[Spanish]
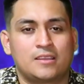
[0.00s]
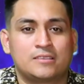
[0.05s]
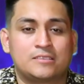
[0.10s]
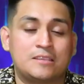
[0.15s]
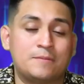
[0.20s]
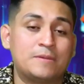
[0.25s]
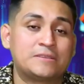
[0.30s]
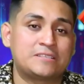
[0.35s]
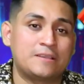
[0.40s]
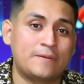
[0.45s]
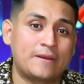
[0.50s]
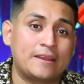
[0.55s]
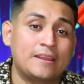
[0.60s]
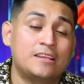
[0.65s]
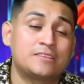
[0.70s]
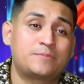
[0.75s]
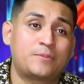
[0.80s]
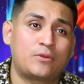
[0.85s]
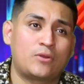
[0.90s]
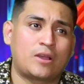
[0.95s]
Sí me sé
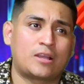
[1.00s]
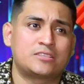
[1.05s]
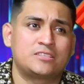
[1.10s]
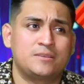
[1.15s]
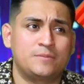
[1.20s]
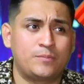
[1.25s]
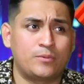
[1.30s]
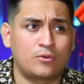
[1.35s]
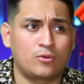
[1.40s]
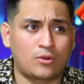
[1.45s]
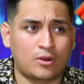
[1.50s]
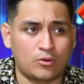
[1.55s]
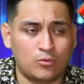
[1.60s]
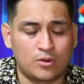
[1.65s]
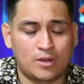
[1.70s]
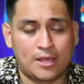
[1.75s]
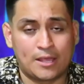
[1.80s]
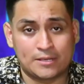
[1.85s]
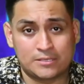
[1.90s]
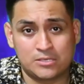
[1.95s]
varias, pero casi por lo
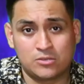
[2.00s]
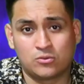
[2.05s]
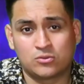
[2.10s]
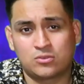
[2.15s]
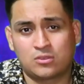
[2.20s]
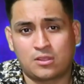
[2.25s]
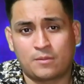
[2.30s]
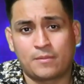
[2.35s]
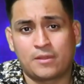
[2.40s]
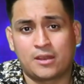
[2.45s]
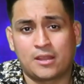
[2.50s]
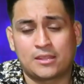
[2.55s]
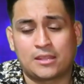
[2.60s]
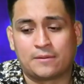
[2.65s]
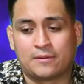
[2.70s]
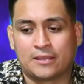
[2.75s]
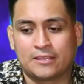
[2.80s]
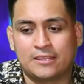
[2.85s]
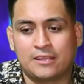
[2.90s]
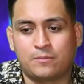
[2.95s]
regular sí uso también la
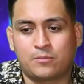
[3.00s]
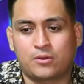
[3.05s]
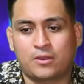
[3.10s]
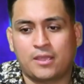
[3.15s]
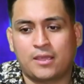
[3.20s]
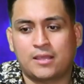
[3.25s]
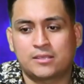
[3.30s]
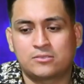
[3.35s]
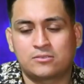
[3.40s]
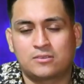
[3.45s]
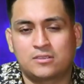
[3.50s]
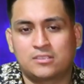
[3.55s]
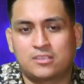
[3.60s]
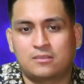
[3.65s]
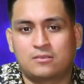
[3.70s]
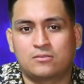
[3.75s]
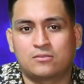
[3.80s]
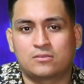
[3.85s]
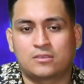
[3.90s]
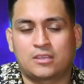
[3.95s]
tableta porque hay canciones
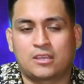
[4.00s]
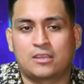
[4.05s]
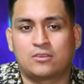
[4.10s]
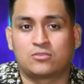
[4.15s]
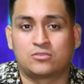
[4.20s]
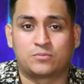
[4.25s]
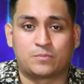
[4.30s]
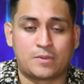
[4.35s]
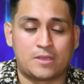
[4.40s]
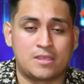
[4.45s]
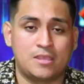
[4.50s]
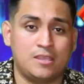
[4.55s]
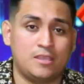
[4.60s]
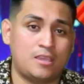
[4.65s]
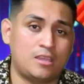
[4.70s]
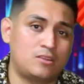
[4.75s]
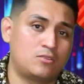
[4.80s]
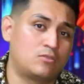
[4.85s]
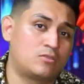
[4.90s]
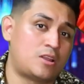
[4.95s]
que, que nos piden
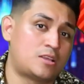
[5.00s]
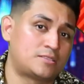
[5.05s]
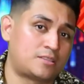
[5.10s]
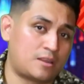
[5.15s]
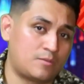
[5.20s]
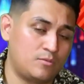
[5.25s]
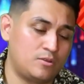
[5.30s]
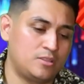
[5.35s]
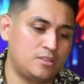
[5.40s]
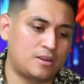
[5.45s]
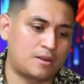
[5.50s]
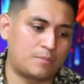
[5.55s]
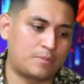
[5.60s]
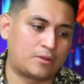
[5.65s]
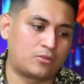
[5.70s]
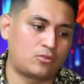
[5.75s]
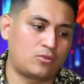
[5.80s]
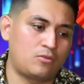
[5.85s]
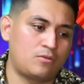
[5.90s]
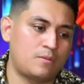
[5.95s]
que no las traemos en el
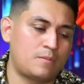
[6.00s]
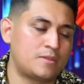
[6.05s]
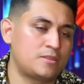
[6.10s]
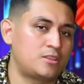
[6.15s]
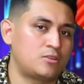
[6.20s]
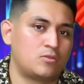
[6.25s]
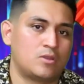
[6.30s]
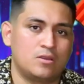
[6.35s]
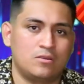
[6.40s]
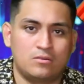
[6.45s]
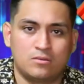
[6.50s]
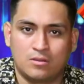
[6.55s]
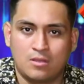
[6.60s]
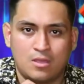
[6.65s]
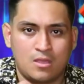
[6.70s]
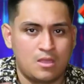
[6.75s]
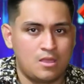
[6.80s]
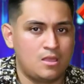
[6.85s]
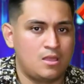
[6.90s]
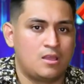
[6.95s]
repertorio obviamente luego
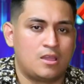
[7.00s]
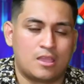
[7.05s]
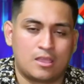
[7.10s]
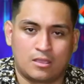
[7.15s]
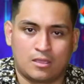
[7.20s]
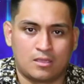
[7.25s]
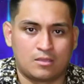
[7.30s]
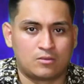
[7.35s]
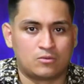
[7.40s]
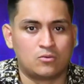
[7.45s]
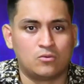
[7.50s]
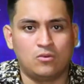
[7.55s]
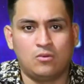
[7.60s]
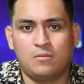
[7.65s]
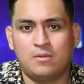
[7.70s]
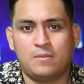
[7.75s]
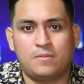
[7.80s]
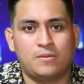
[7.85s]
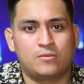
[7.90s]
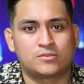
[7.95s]
en,
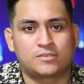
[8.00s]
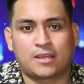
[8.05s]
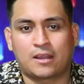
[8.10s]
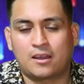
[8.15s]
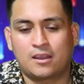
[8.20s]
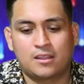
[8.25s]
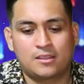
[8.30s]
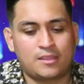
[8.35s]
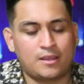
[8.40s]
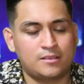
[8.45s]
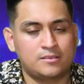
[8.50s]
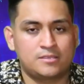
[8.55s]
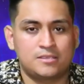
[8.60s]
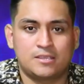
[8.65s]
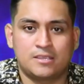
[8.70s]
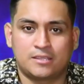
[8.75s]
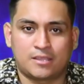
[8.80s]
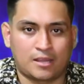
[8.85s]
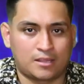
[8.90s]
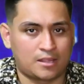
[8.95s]
Google Maps para buscar las letras
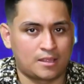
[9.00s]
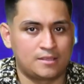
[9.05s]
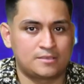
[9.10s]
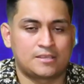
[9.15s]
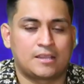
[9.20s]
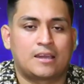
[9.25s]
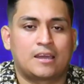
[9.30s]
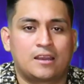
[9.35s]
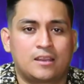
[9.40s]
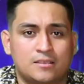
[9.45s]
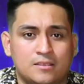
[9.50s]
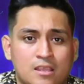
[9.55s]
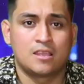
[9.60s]
y, tratar de sacarlas.